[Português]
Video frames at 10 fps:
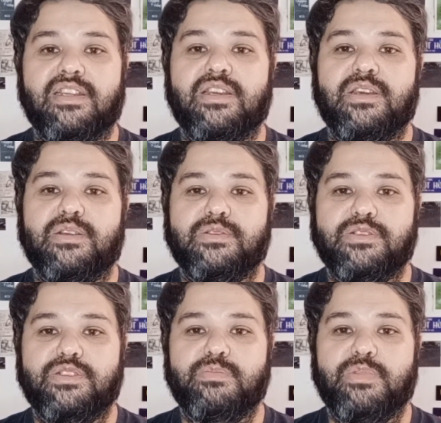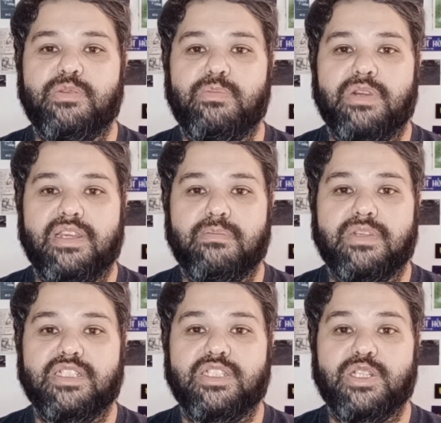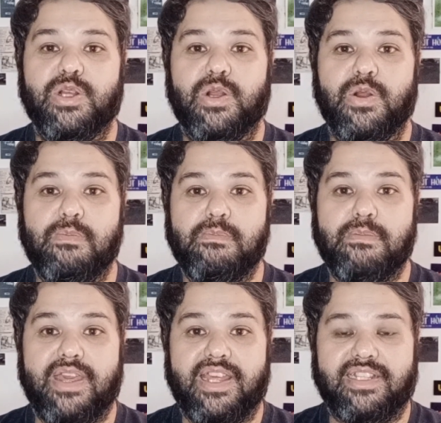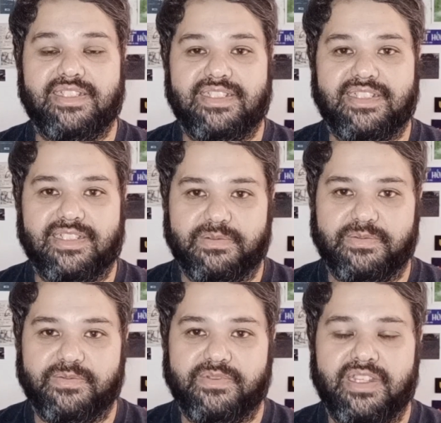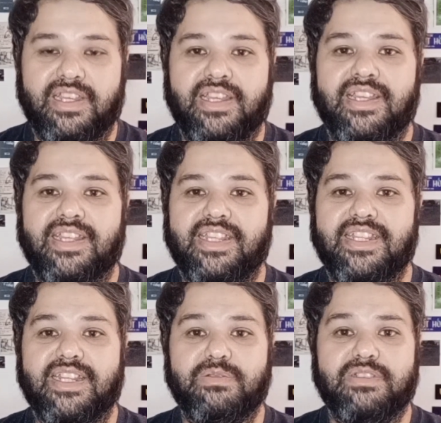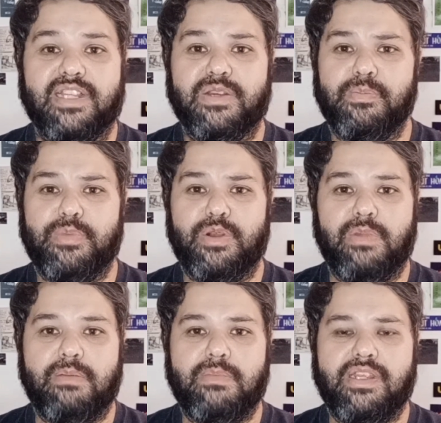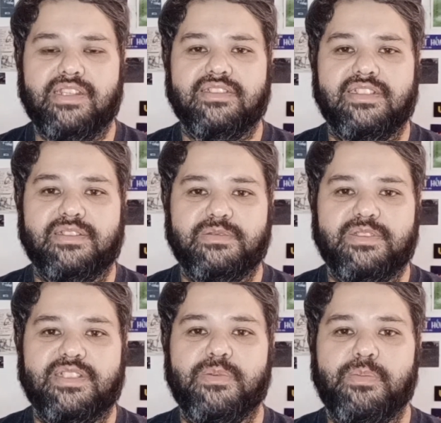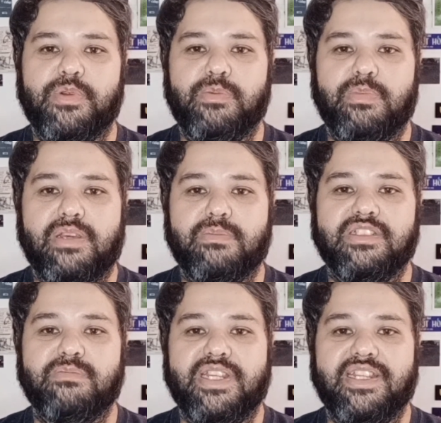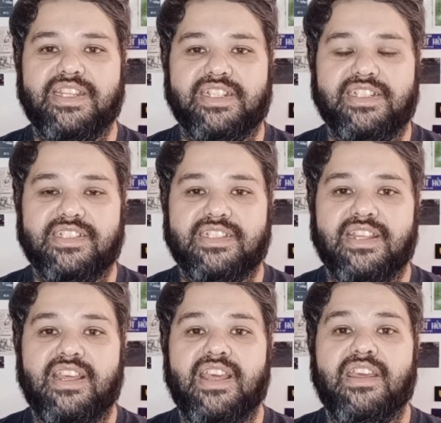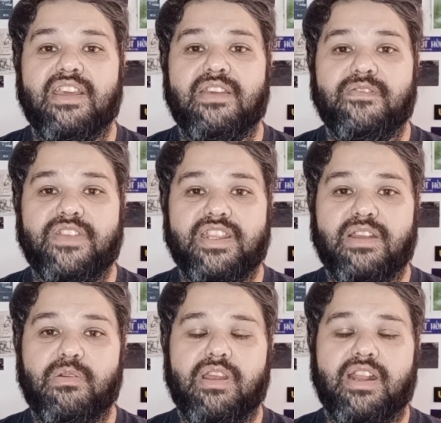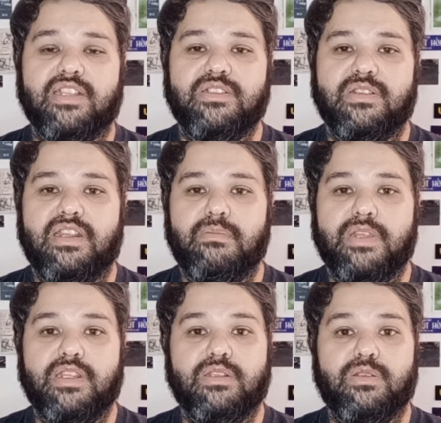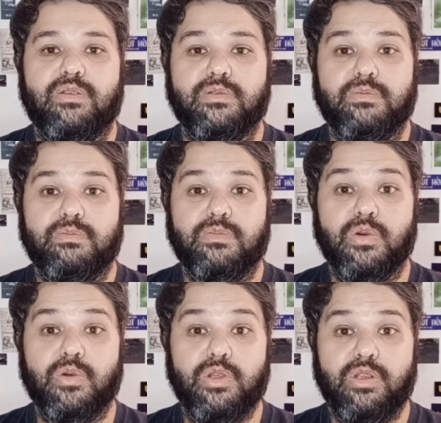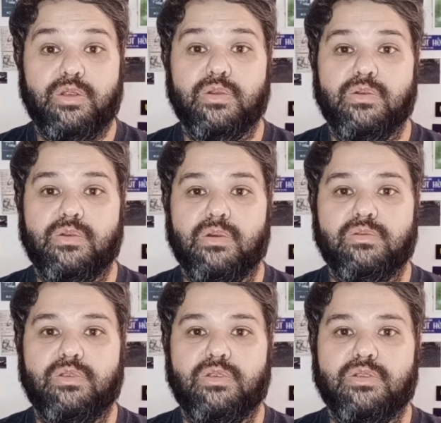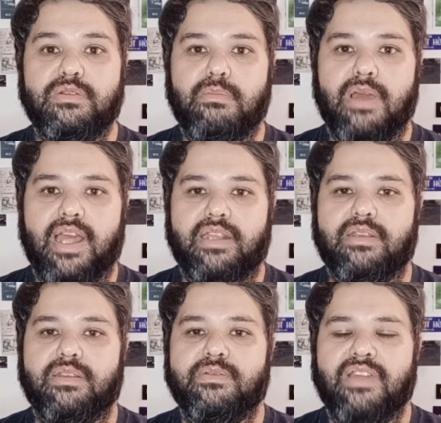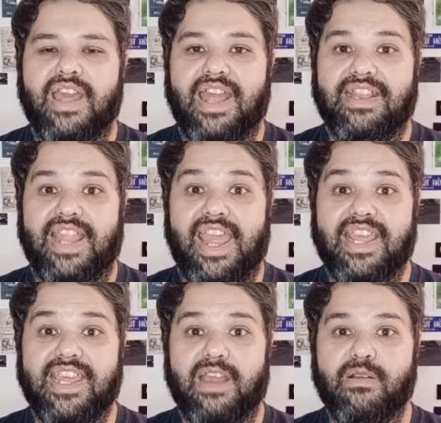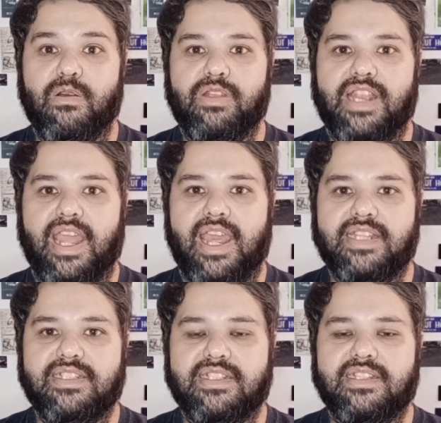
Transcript: os problemas começam. E não são probleminhas, não, são problemas bem grandes. Vira um relacionamento muito conturbado, até que acontece